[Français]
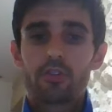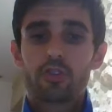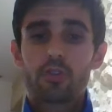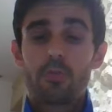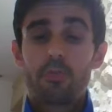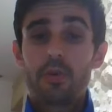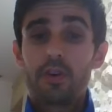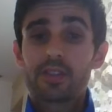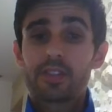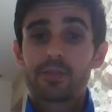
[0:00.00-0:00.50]
Je
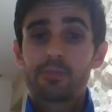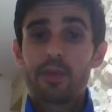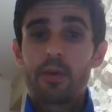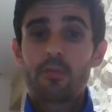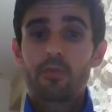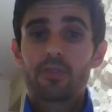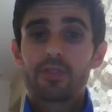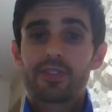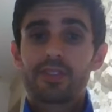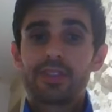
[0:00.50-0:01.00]
pense
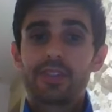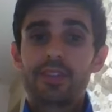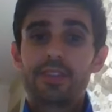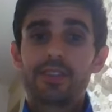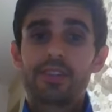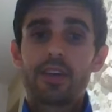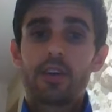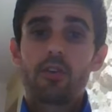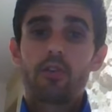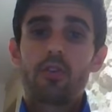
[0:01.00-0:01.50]
même que si
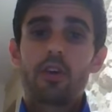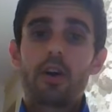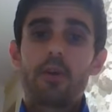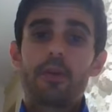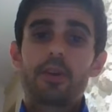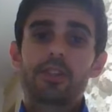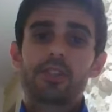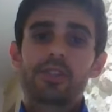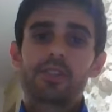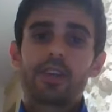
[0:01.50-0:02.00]
c'est encore un
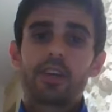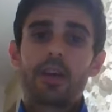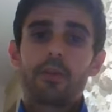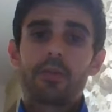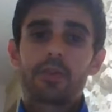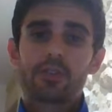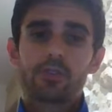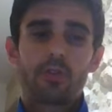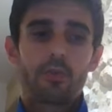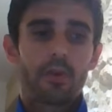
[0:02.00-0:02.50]
match serré,
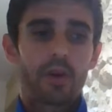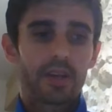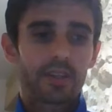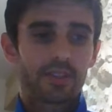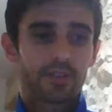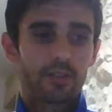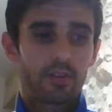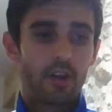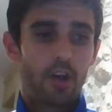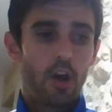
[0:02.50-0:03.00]
parce que
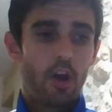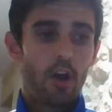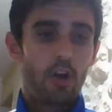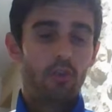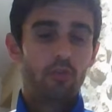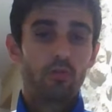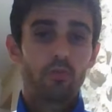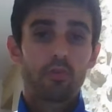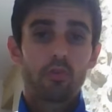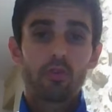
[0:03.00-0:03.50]
Brest
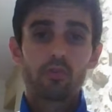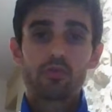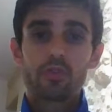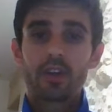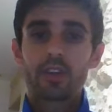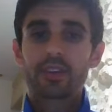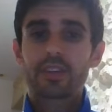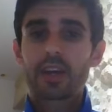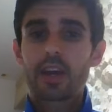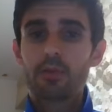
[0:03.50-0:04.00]
nous produit
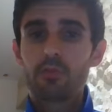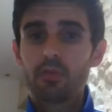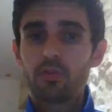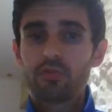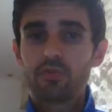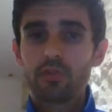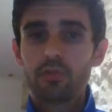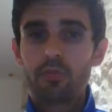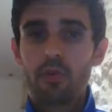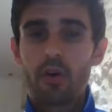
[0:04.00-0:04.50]
un très beau
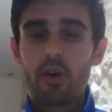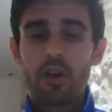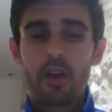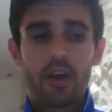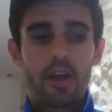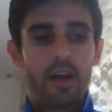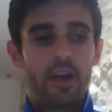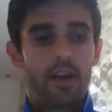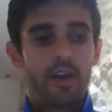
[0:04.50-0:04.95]
football,